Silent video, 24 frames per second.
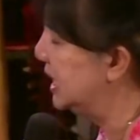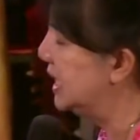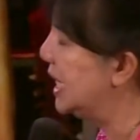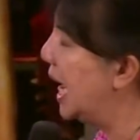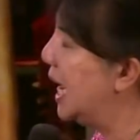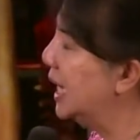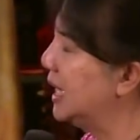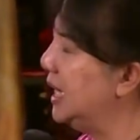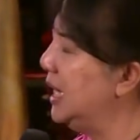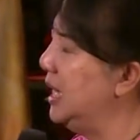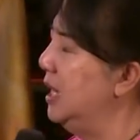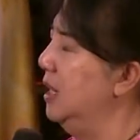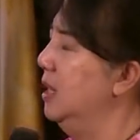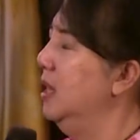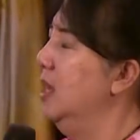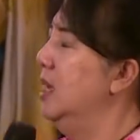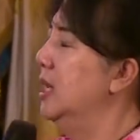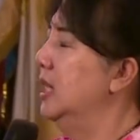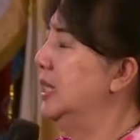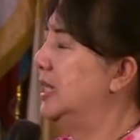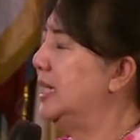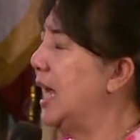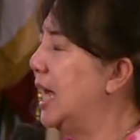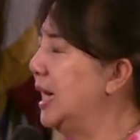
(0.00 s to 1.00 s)
cari
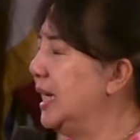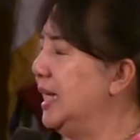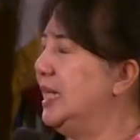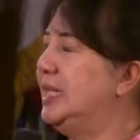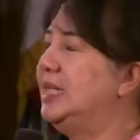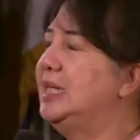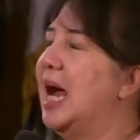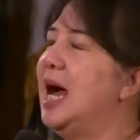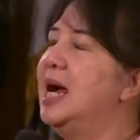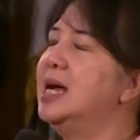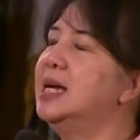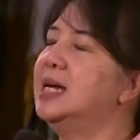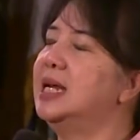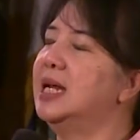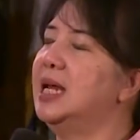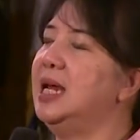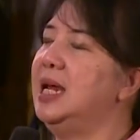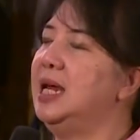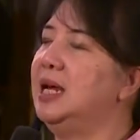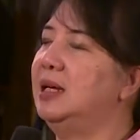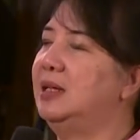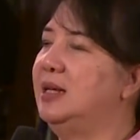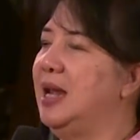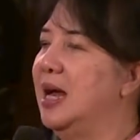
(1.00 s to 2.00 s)
cari
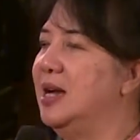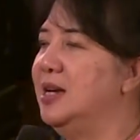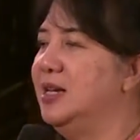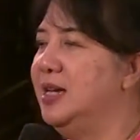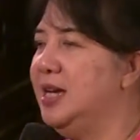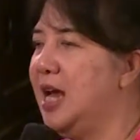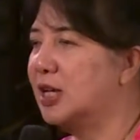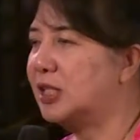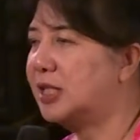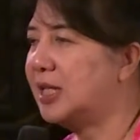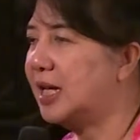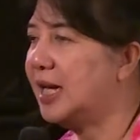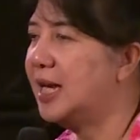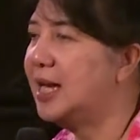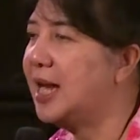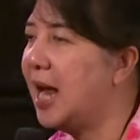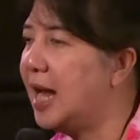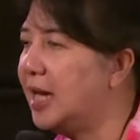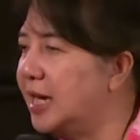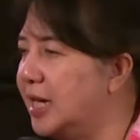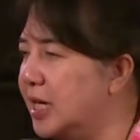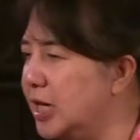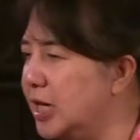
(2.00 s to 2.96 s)
jangkrik dan dia seringkali